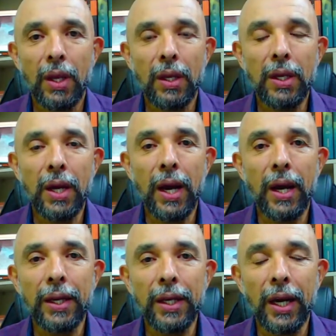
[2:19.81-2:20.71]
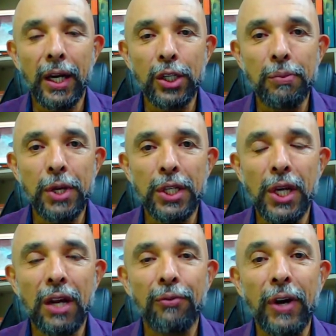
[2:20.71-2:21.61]
E a, e a grande
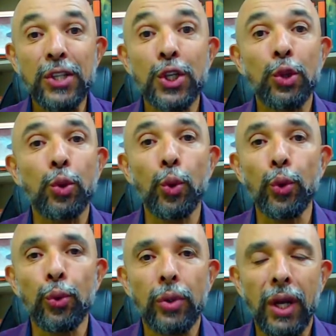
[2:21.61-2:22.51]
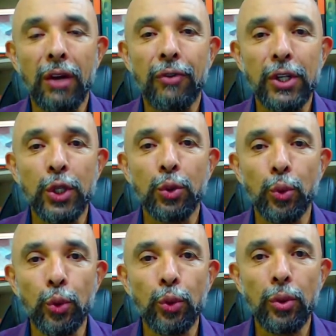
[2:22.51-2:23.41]
mídia, ela faz de tudo, ela faz de
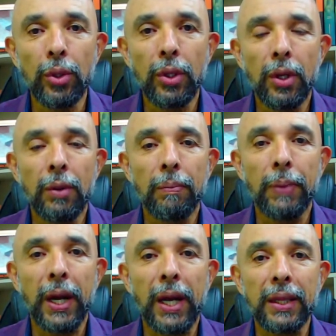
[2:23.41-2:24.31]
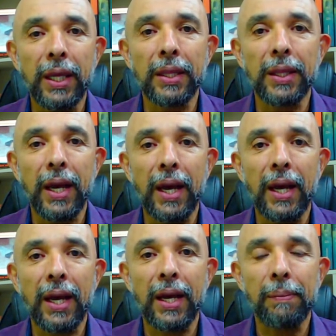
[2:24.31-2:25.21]
tudo para
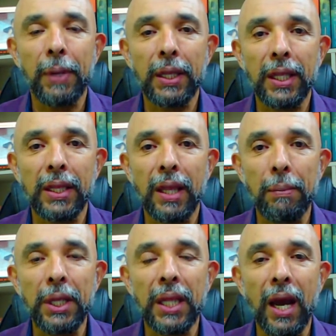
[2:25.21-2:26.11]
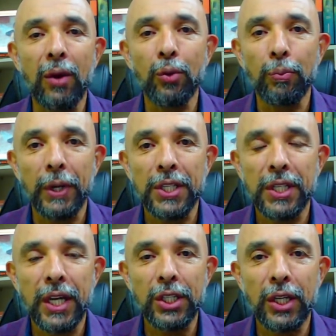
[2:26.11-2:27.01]
tentar, tentar minar o
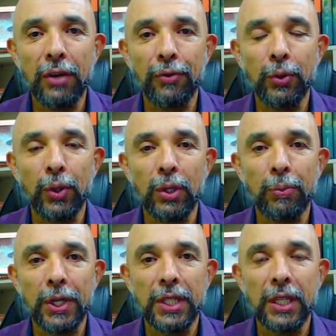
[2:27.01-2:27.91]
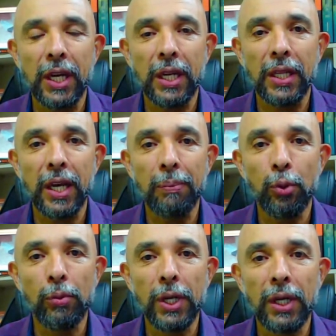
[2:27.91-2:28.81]
presidente, né? A figura do presidente da, da
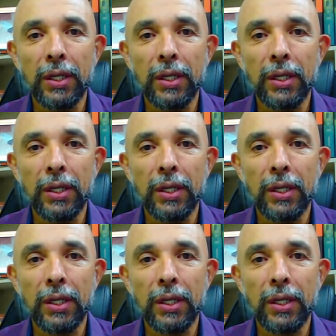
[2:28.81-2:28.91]
República.